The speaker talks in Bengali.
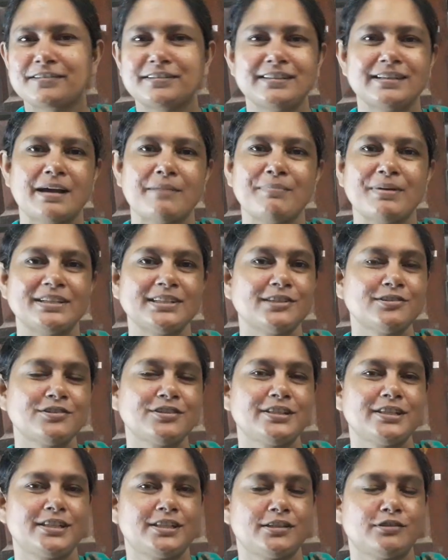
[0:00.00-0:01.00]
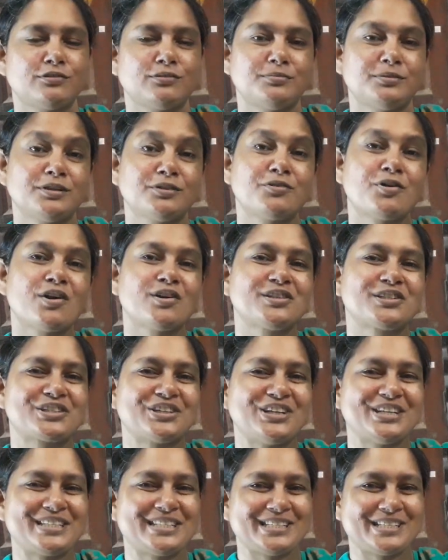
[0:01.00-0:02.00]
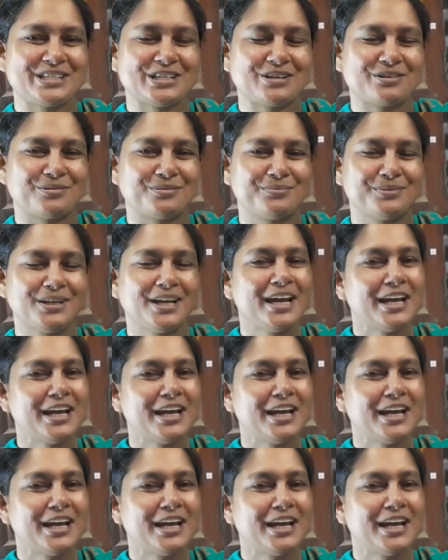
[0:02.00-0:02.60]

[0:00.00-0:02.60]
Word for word: করি না বাঁচানোর চেষ্টা করব না খরচ করার চেষ্টা করব